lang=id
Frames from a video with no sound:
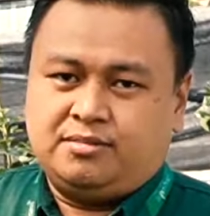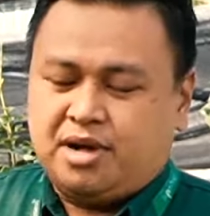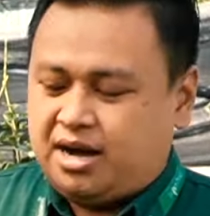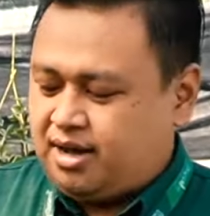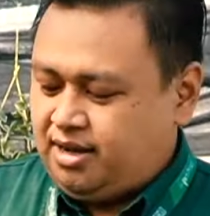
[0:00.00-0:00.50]

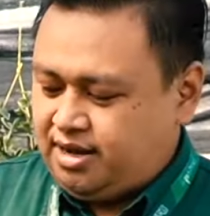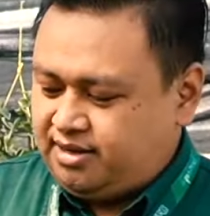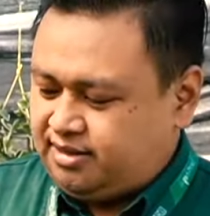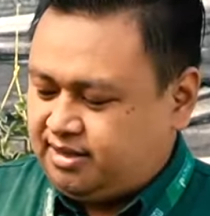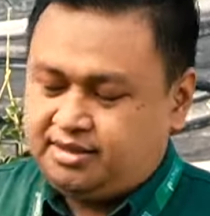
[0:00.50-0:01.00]
Bahkan
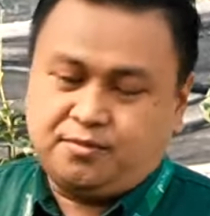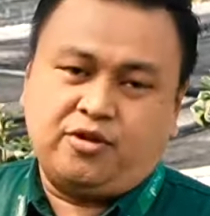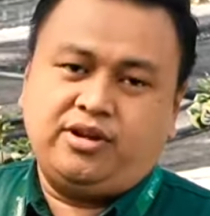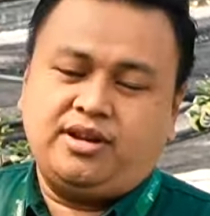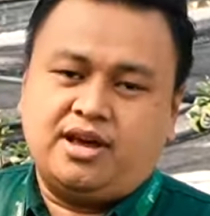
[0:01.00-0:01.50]
ada
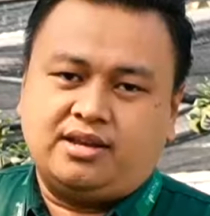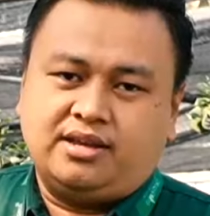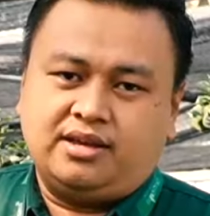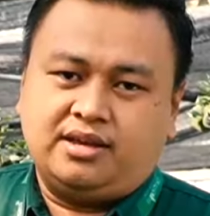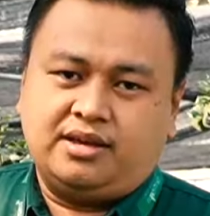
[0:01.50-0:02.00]
testimoni
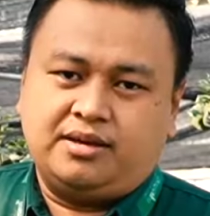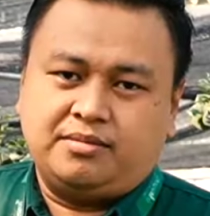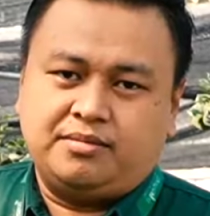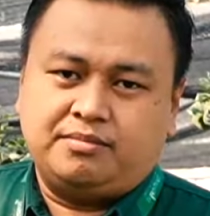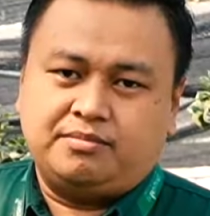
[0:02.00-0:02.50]
dari
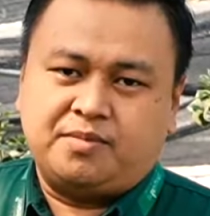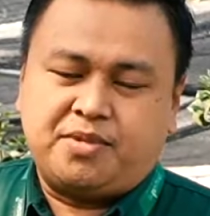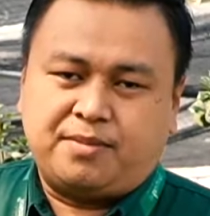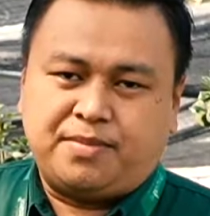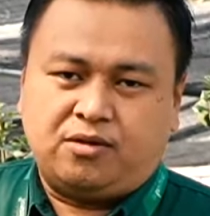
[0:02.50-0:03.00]

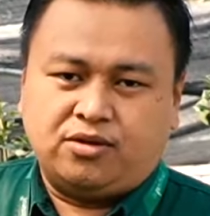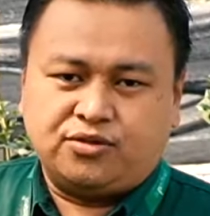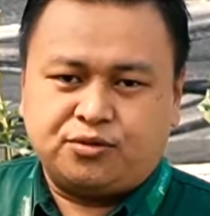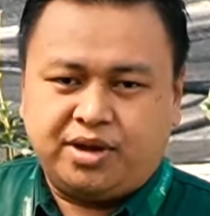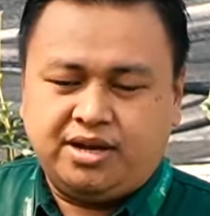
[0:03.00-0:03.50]
beberapa
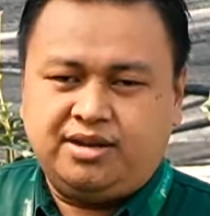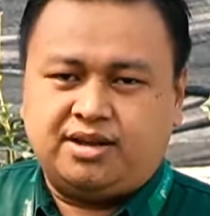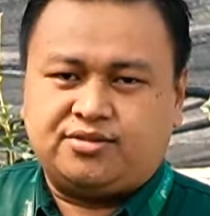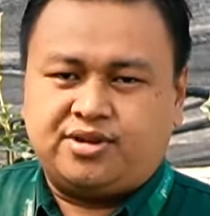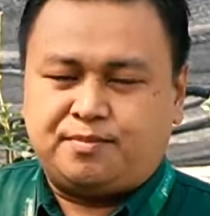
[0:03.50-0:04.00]
konsumen
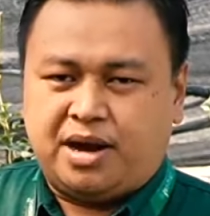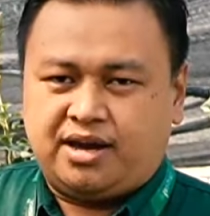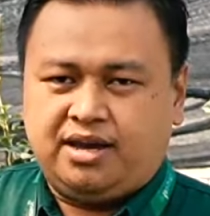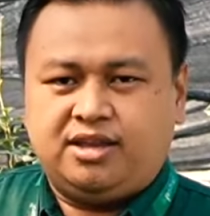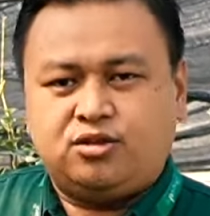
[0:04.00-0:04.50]
yang sudah
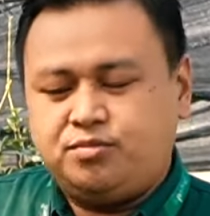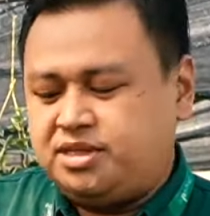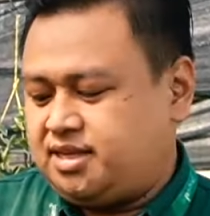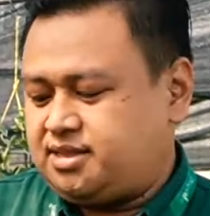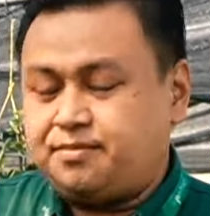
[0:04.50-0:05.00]
pakai itu
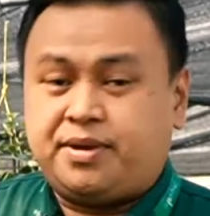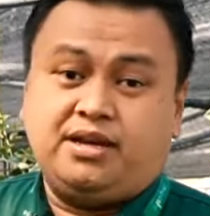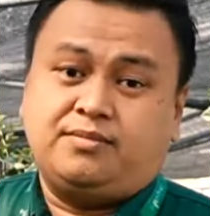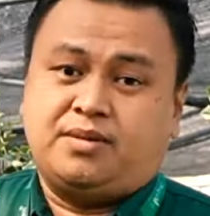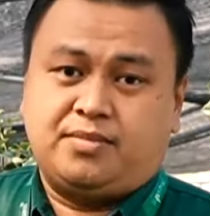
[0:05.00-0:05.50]
bisa sampai
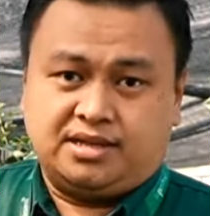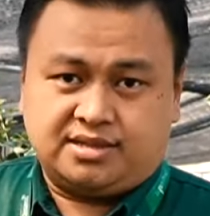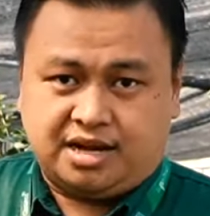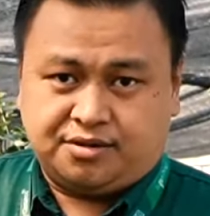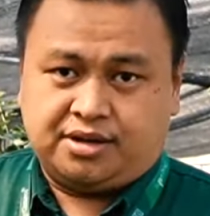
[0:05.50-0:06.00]
15
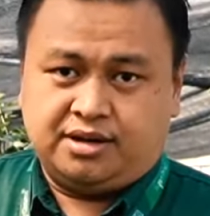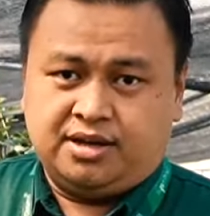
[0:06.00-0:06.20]
tahun.